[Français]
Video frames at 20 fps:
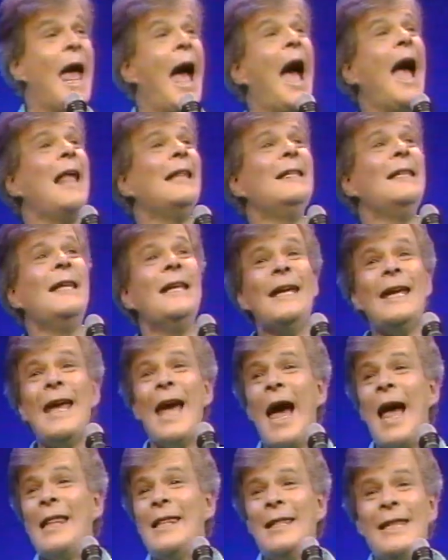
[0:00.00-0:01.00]
Non, mais
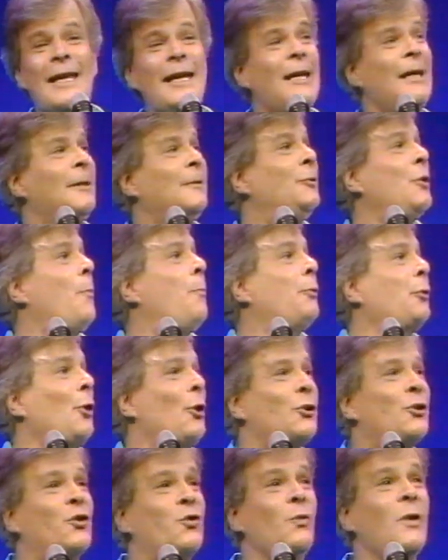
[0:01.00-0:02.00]
allez, allez,
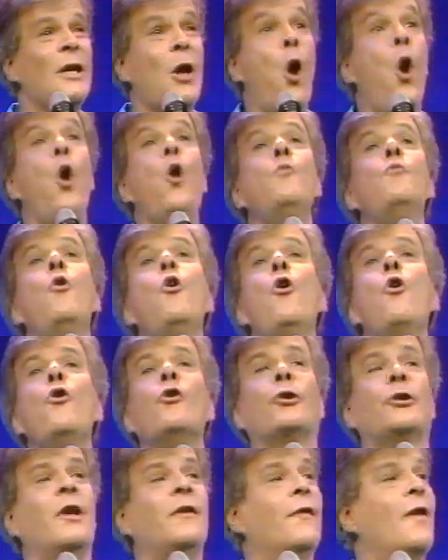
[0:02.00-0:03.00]
de produire un
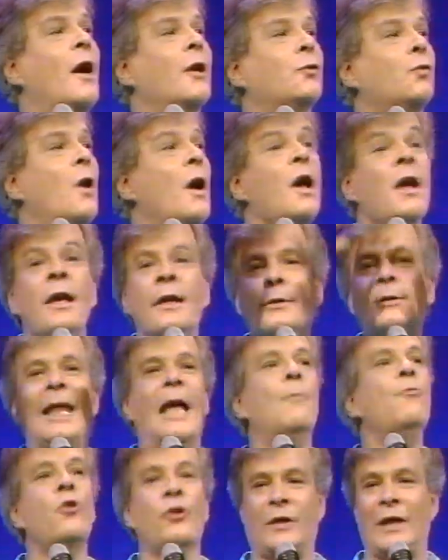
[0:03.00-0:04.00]
mur devant toi
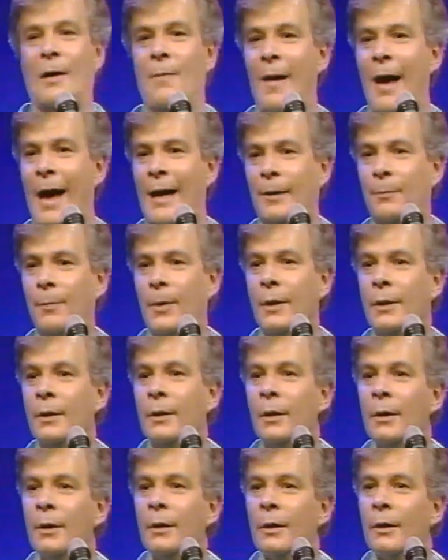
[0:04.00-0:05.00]
de la mousse à
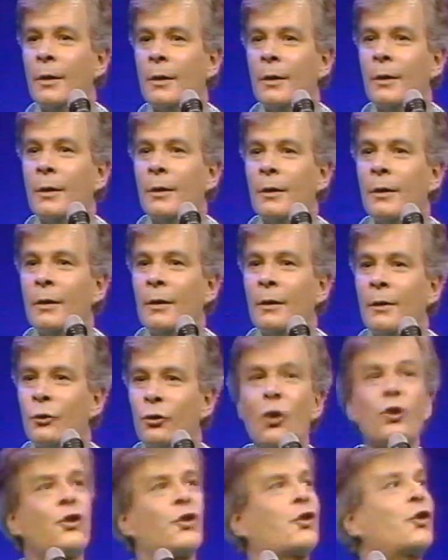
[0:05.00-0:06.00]
barbe
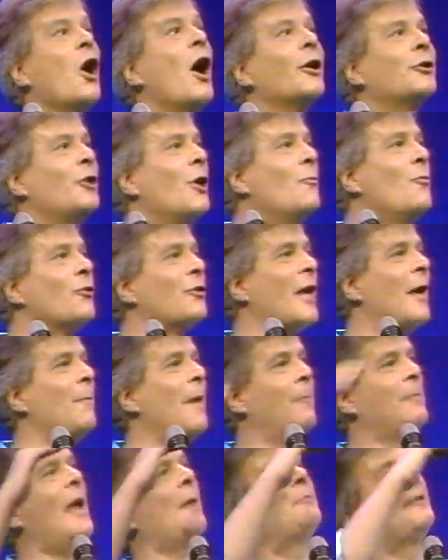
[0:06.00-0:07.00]
toutes sortes de
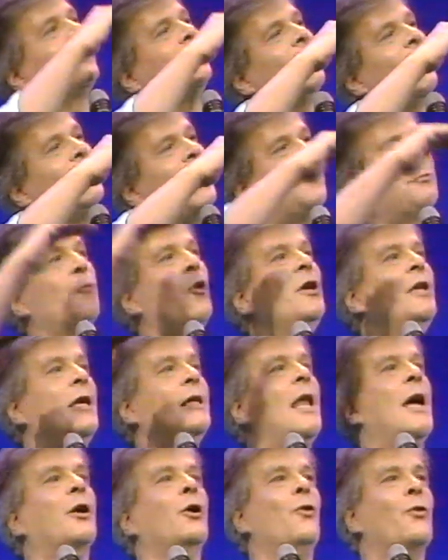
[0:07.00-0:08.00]
mousses à La petite
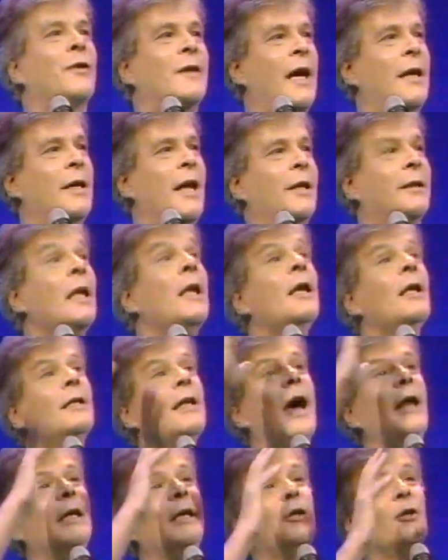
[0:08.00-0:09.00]
canette moyenne, la grosse
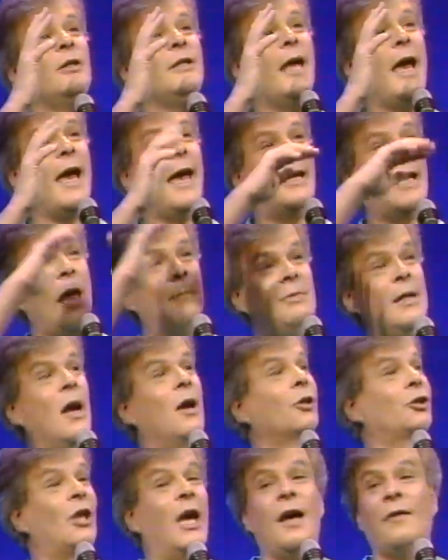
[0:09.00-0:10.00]
canette, la régulière,
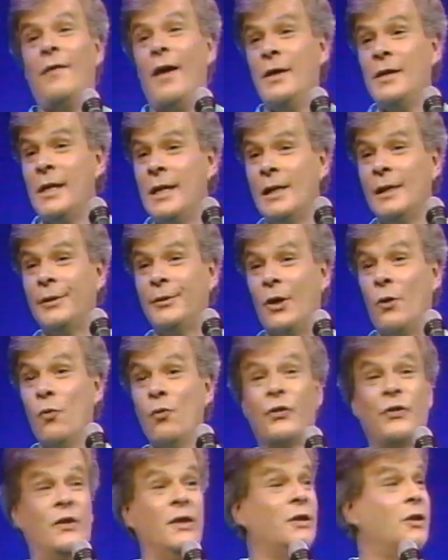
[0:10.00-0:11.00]
la blanche à la
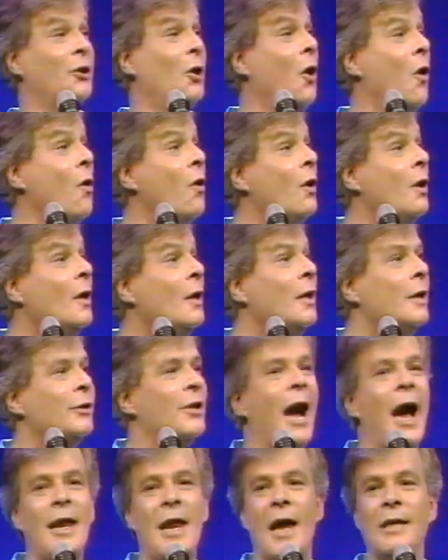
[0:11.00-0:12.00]
vanille, t'as au citron,
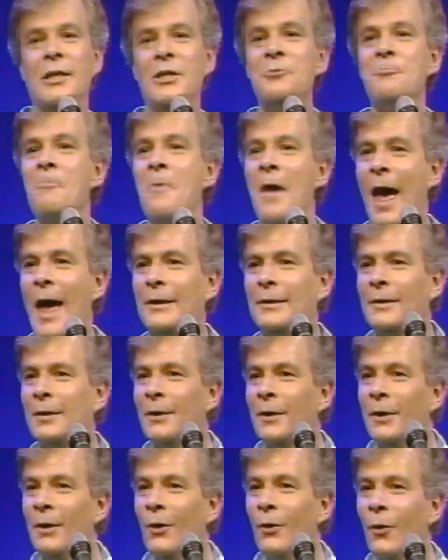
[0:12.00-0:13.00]
t'as à la
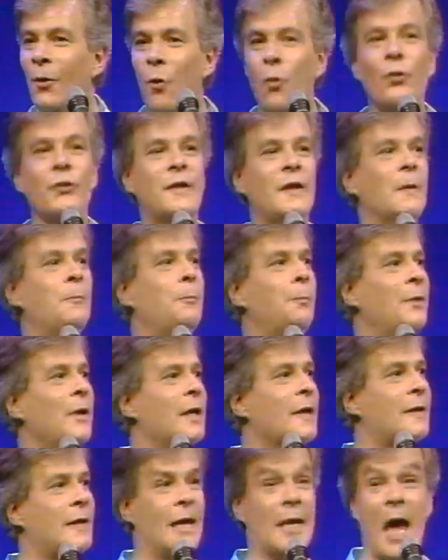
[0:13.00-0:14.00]
limette, aux
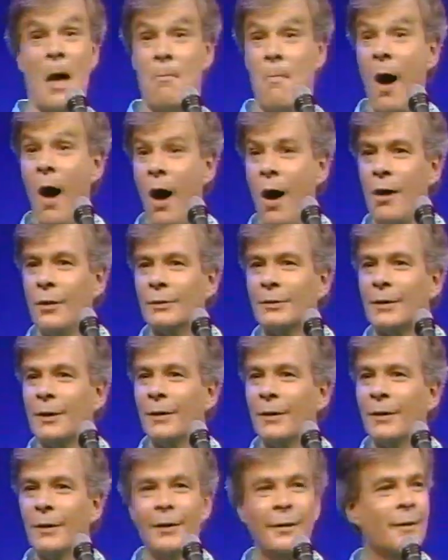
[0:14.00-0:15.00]
épices, à la
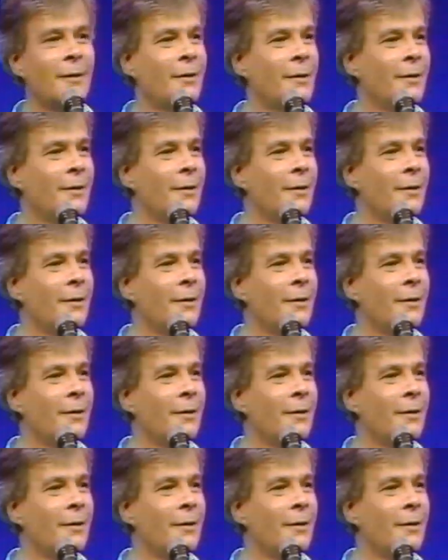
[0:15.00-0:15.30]
menthe.